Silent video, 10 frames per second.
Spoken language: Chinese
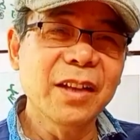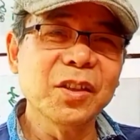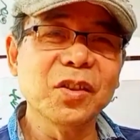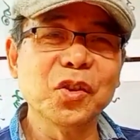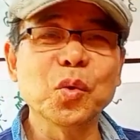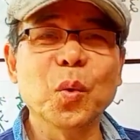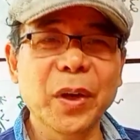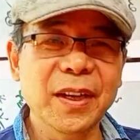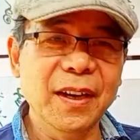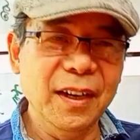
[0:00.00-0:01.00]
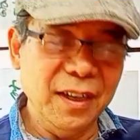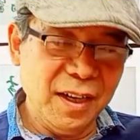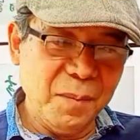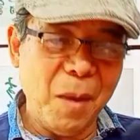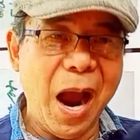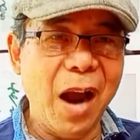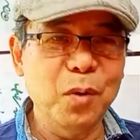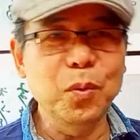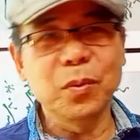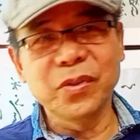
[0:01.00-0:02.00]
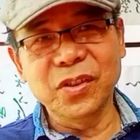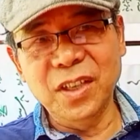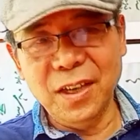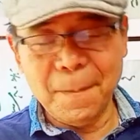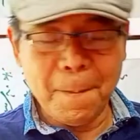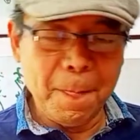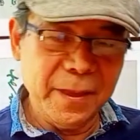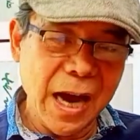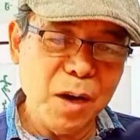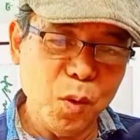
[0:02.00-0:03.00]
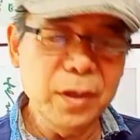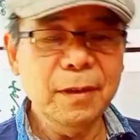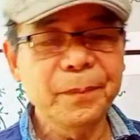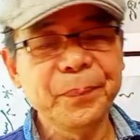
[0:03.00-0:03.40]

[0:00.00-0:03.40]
就是所谓的那个马户之一杨坤，